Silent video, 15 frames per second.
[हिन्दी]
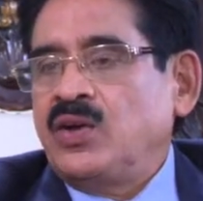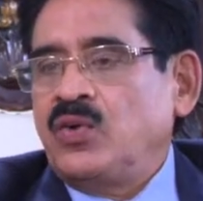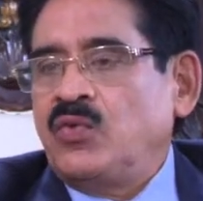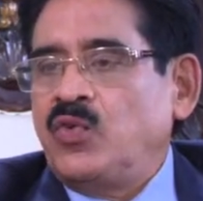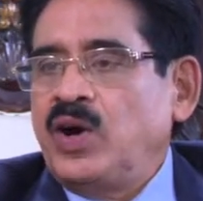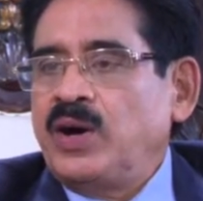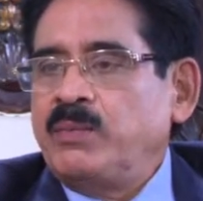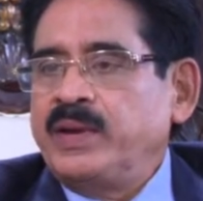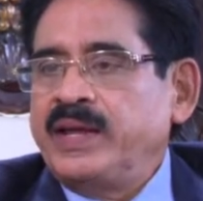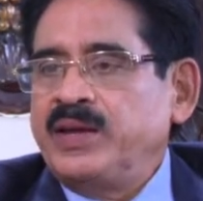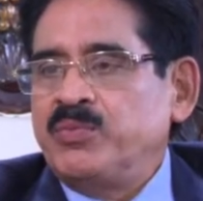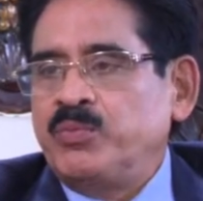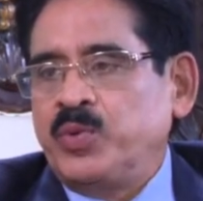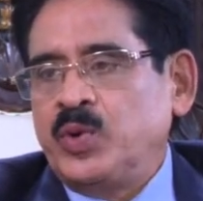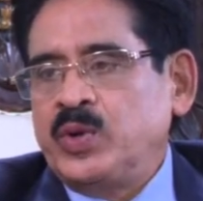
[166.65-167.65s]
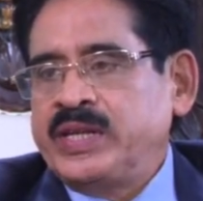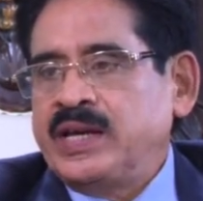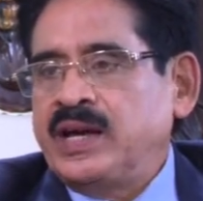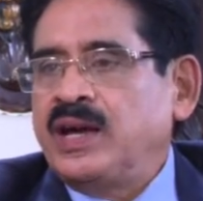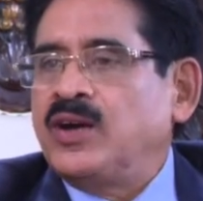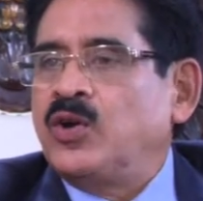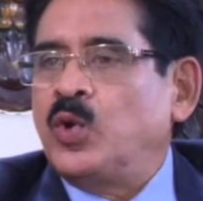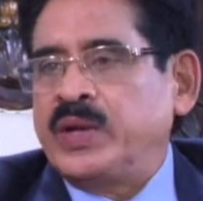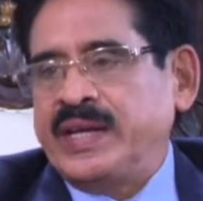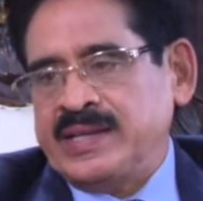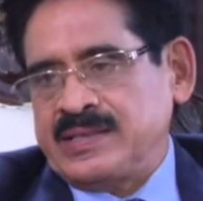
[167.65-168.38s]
वो हमने इम्पोर्ट किया है कोरिया